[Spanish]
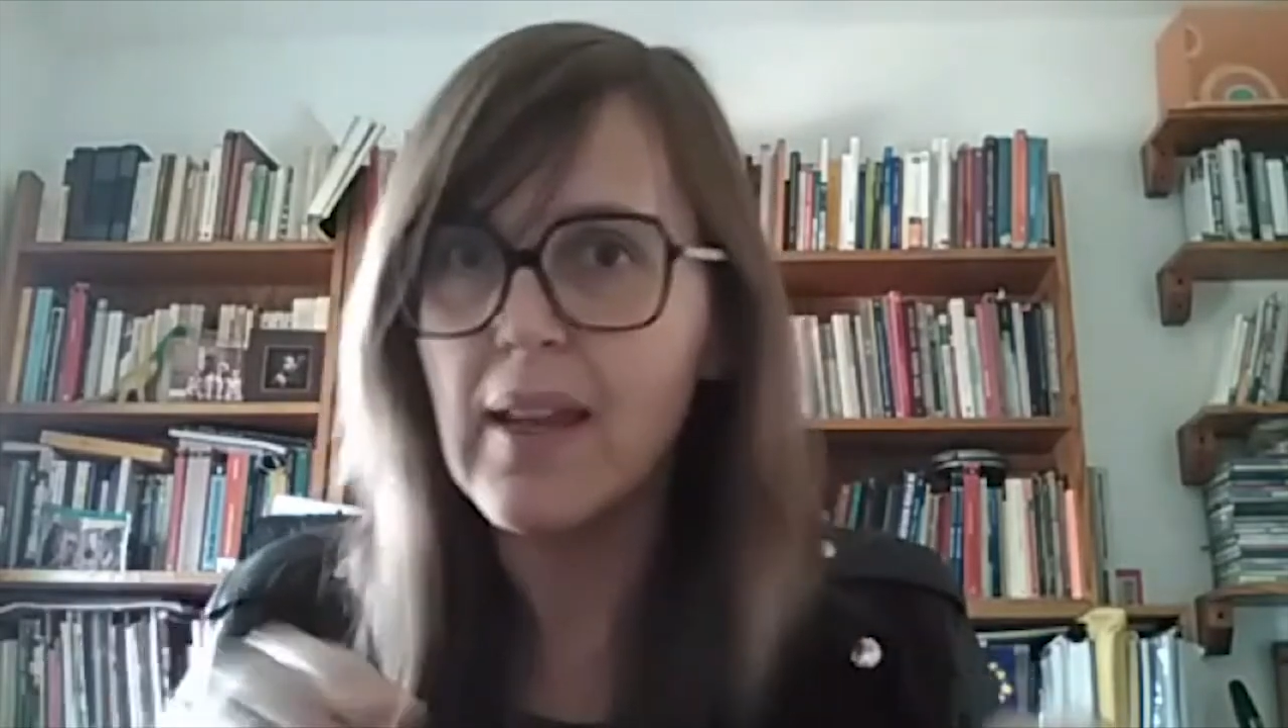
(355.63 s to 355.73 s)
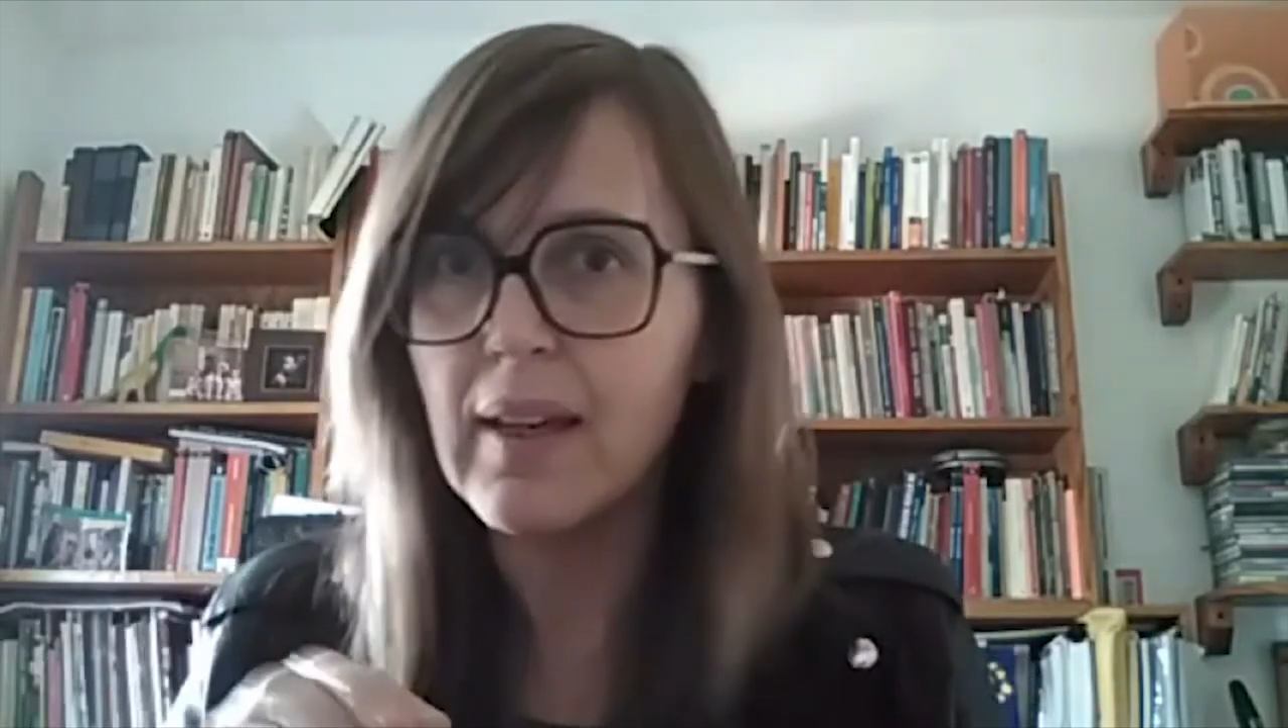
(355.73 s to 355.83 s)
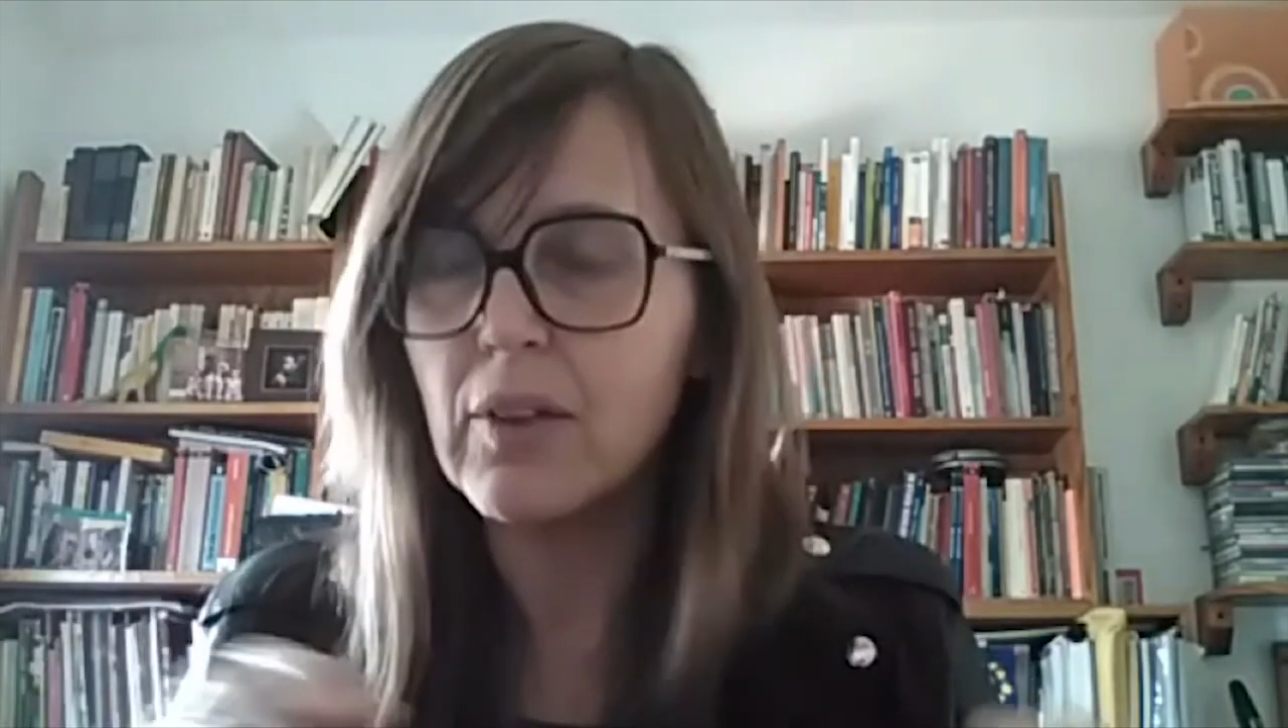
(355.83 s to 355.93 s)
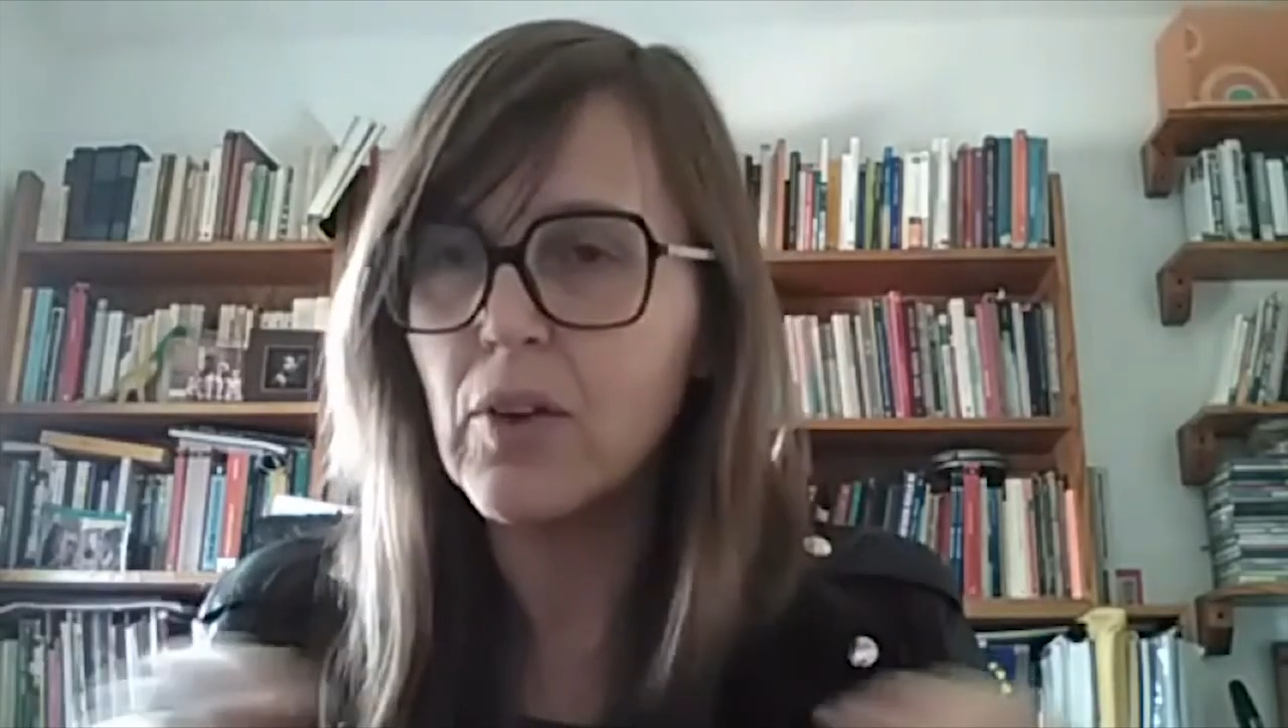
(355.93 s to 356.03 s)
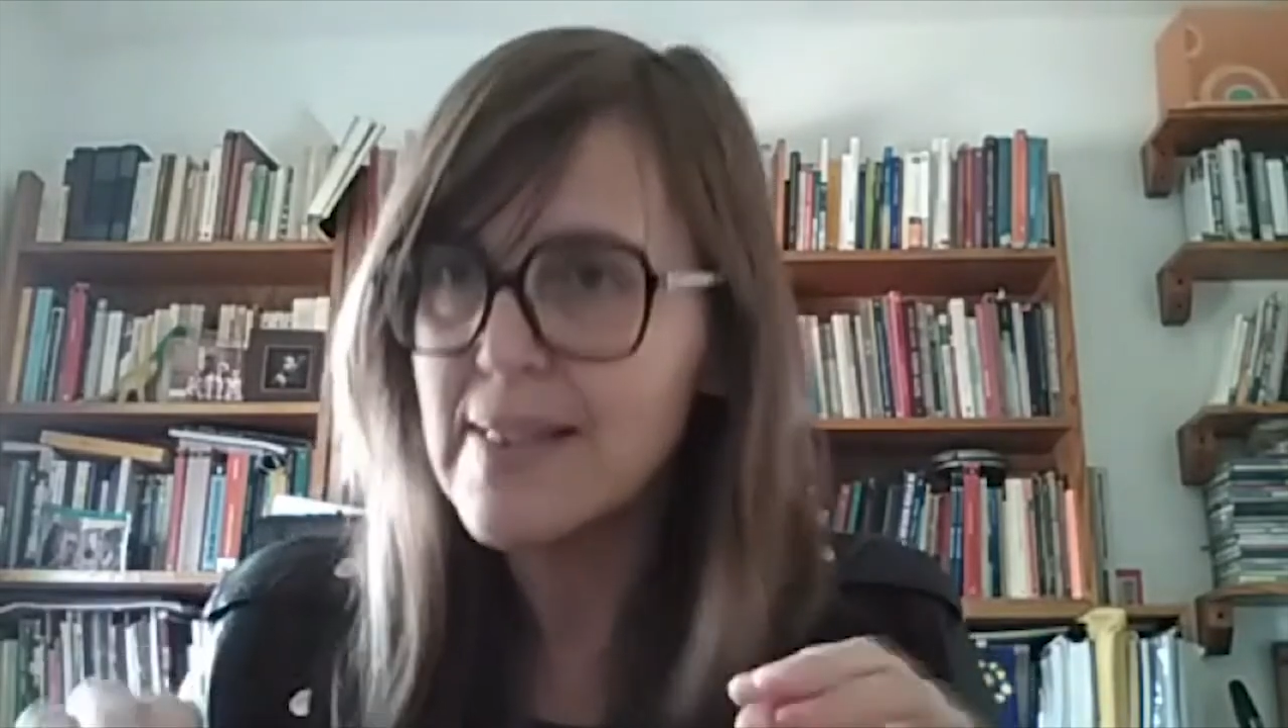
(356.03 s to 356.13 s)

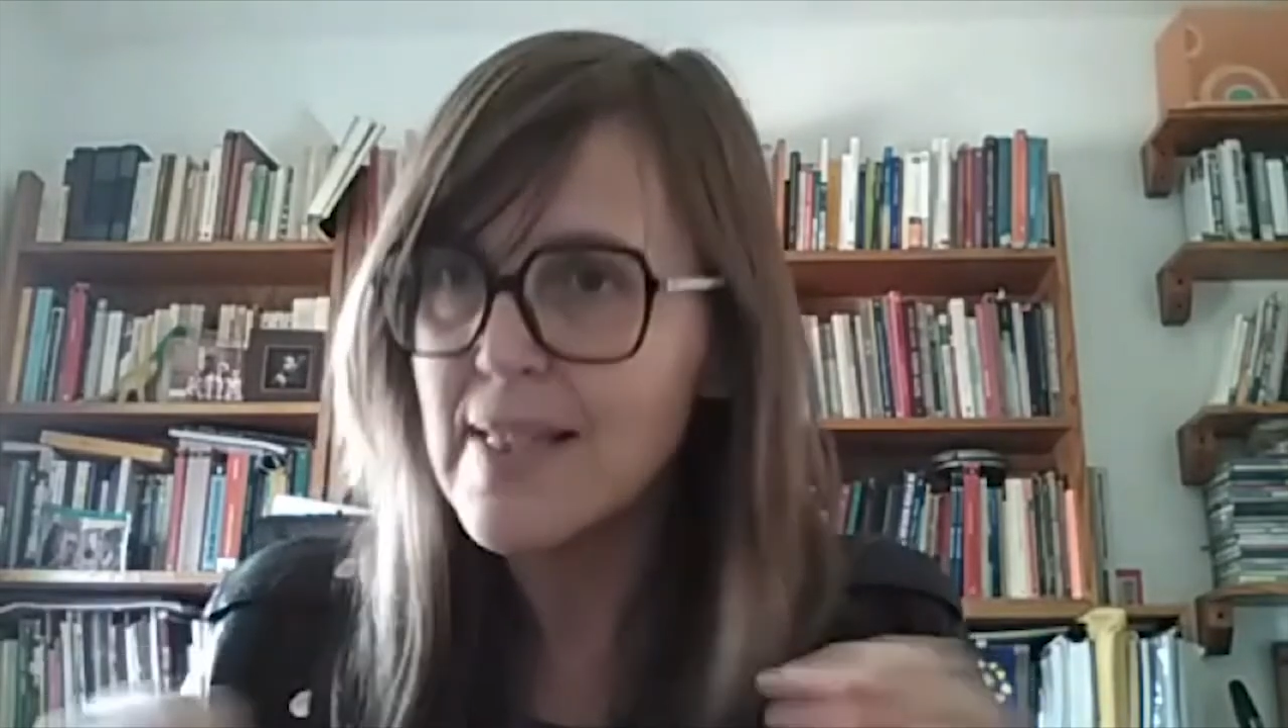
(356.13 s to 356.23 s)
ir ¿no?